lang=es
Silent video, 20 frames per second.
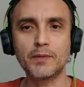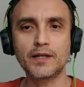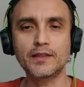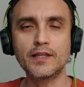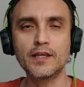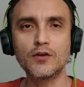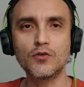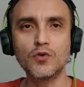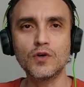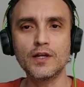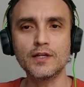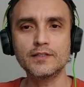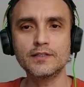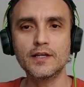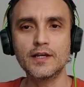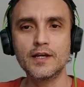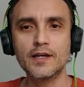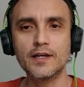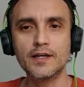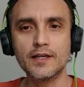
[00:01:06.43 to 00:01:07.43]
partículas
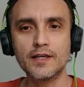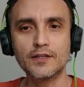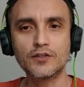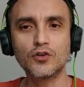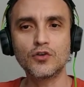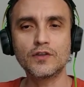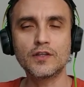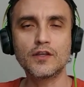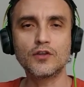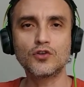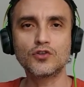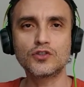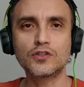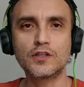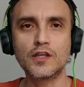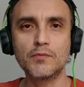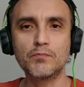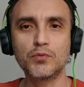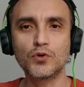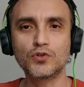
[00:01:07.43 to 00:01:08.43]
y son de dos
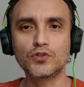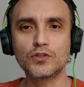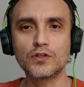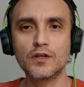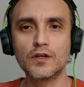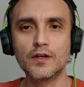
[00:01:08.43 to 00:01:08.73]
tipos,